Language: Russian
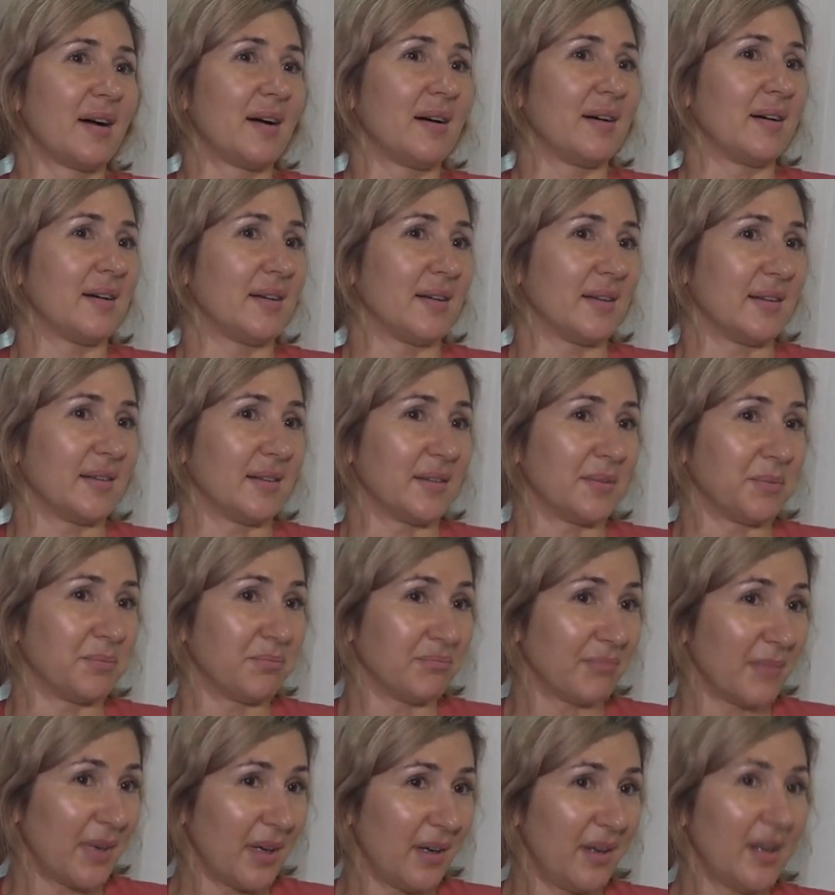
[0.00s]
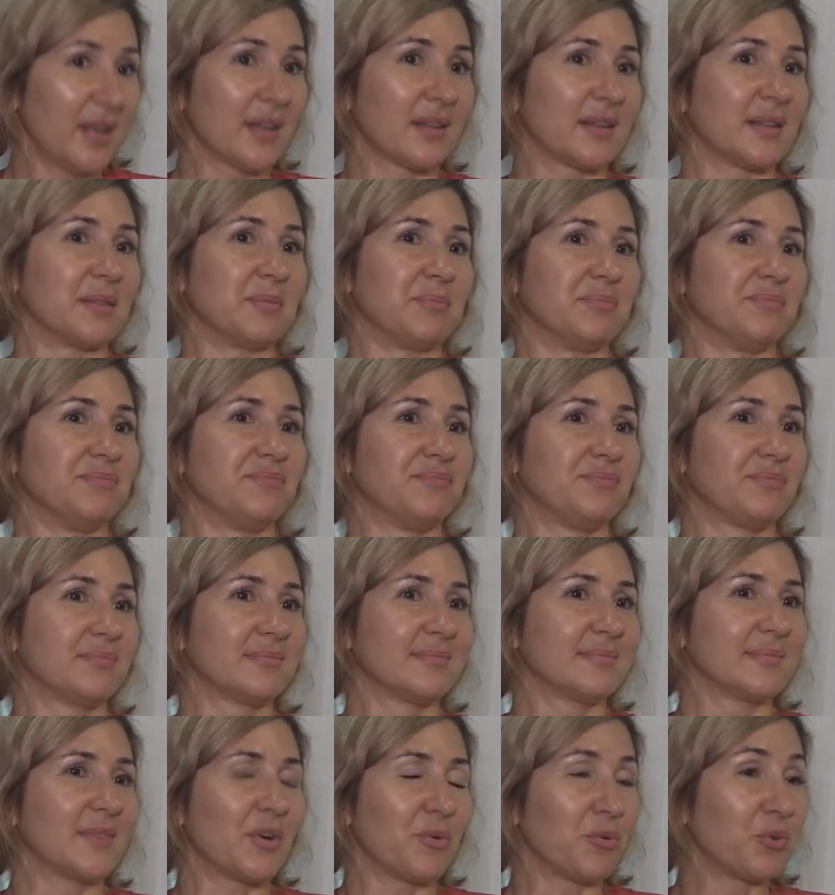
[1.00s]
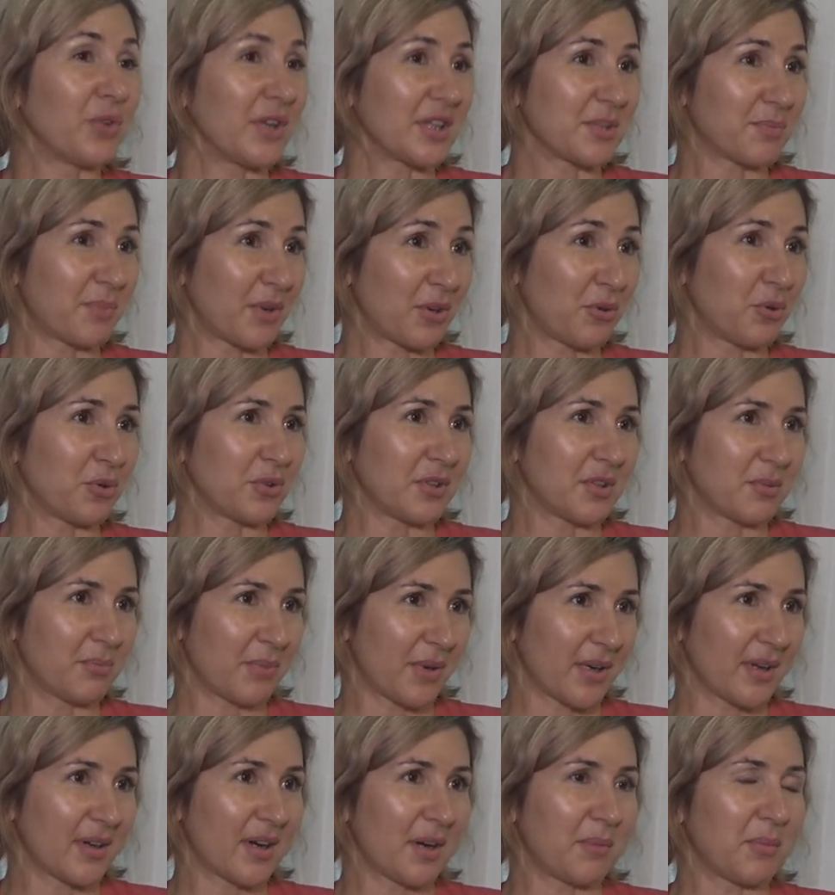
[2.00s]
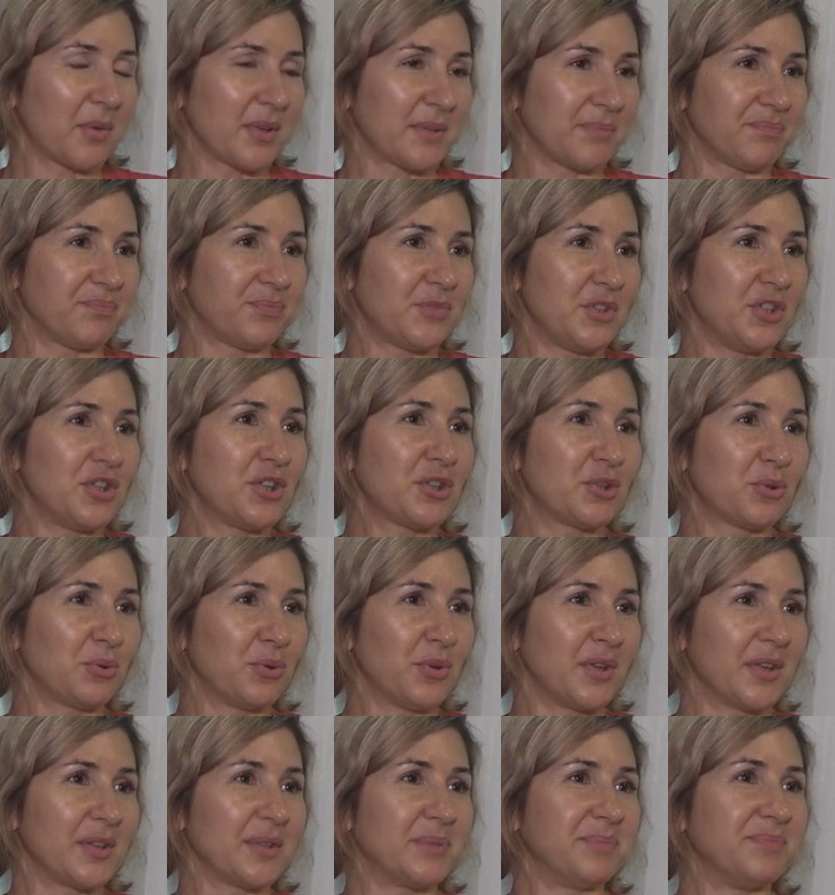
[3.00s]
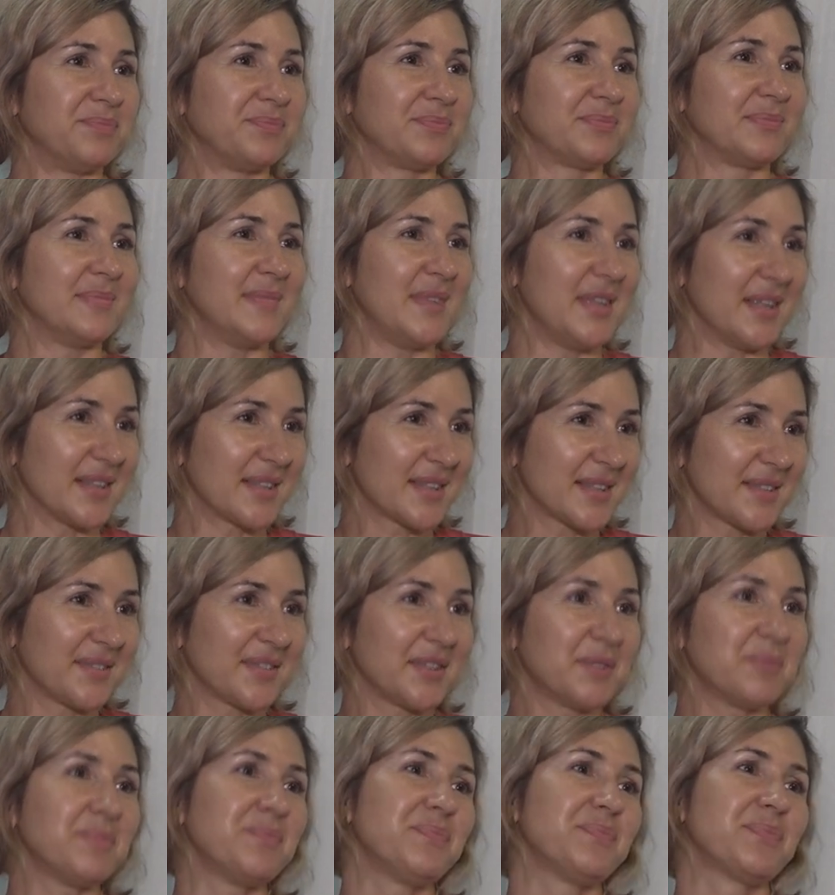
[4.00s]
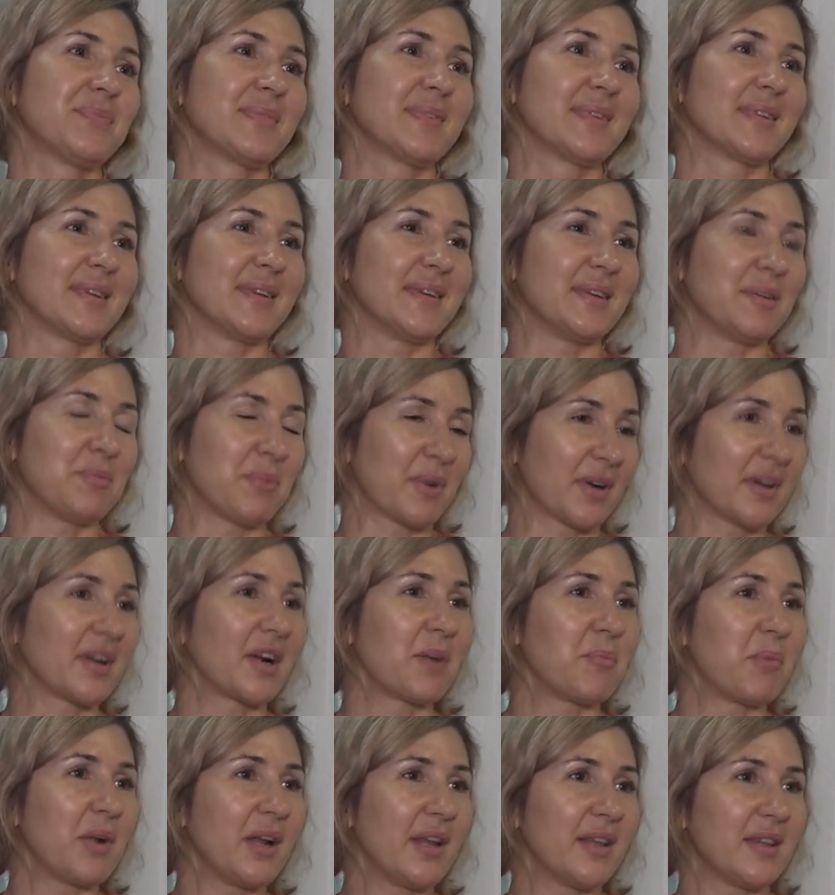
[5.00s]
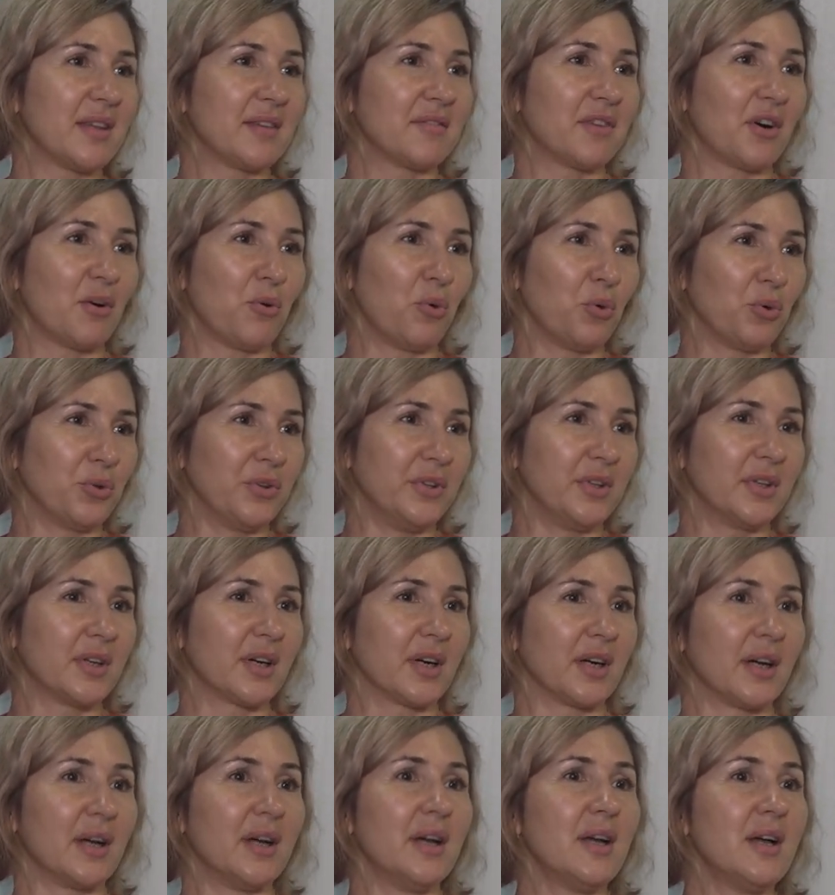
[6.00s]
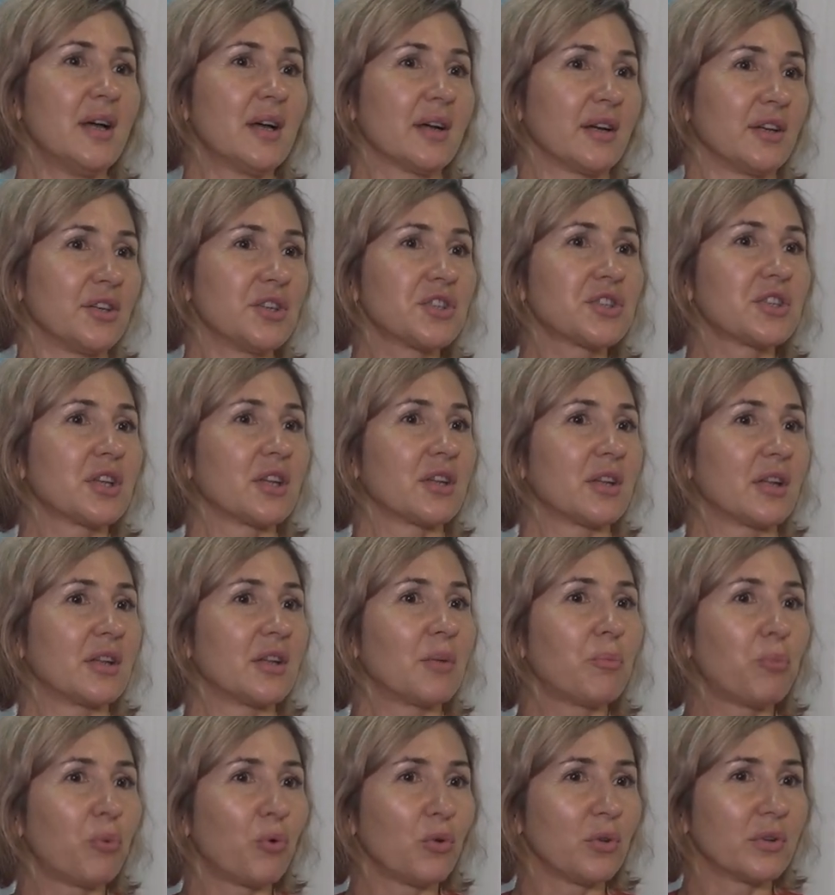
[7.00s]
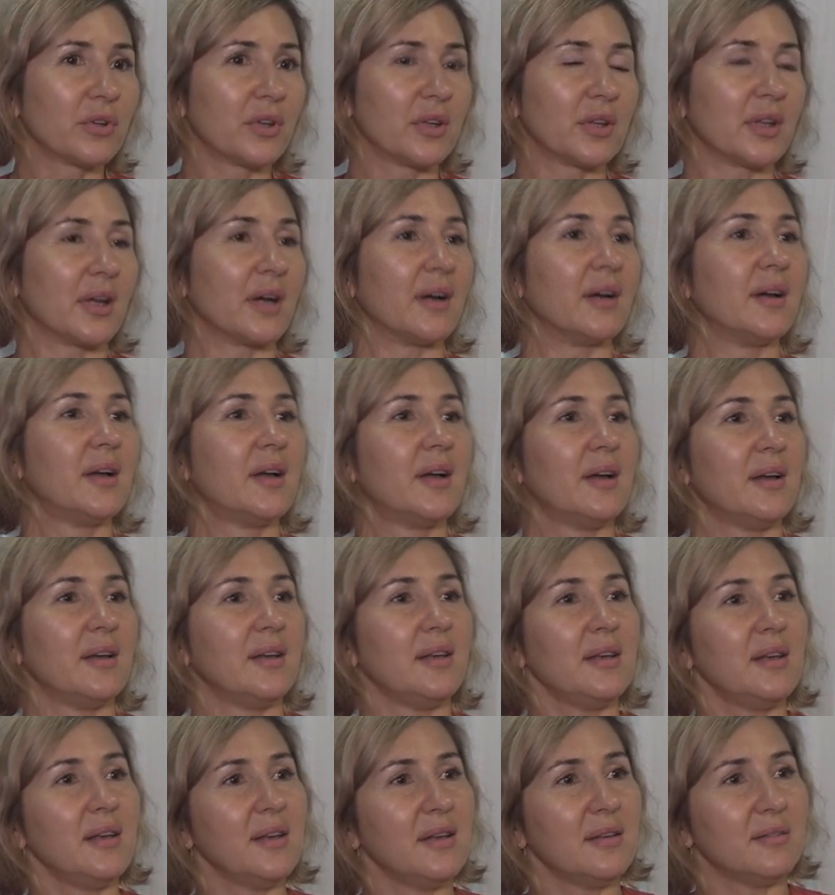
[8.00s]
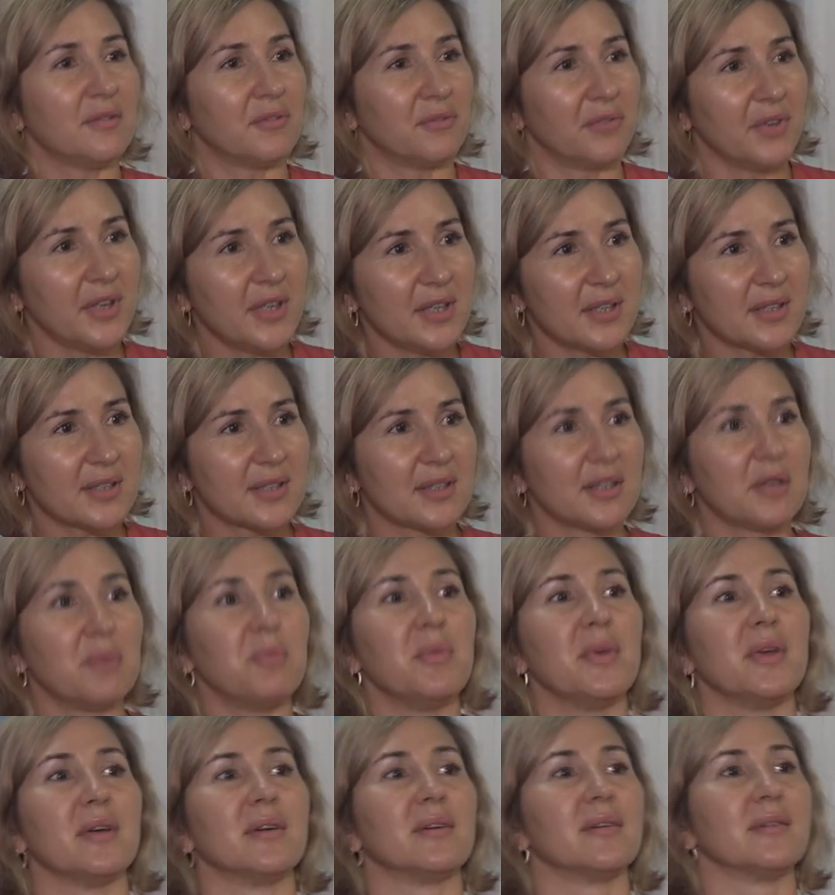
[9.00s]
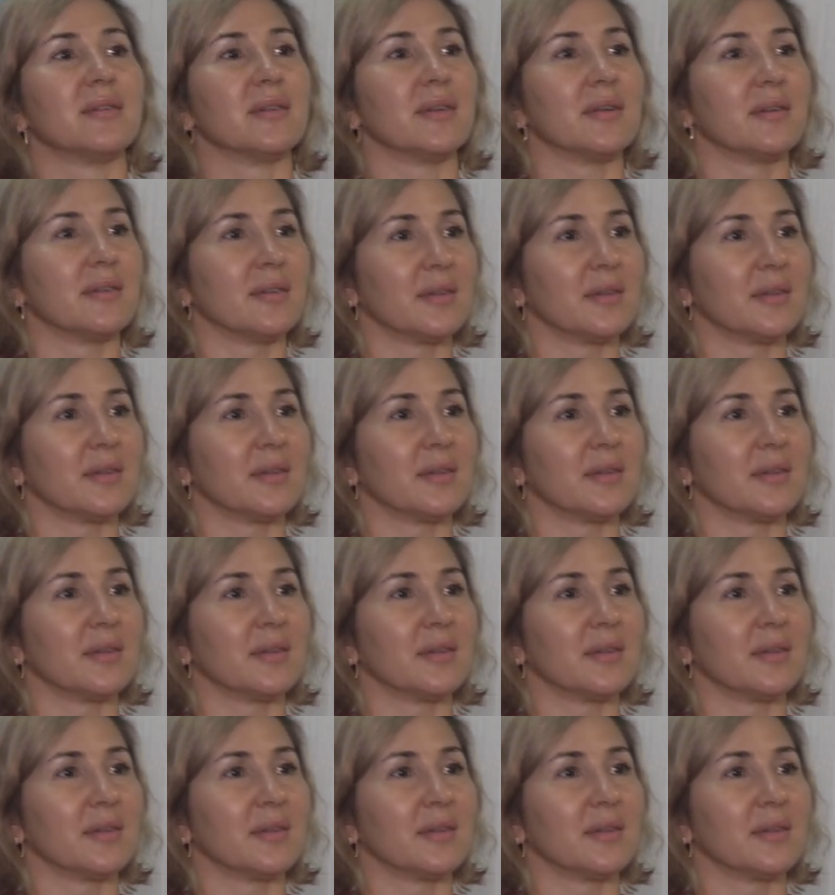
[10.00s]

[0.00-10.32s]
А, летом у нас проходит программа «Территория детства», программа летнего отдыха. Конечно, она наполнена и выездами,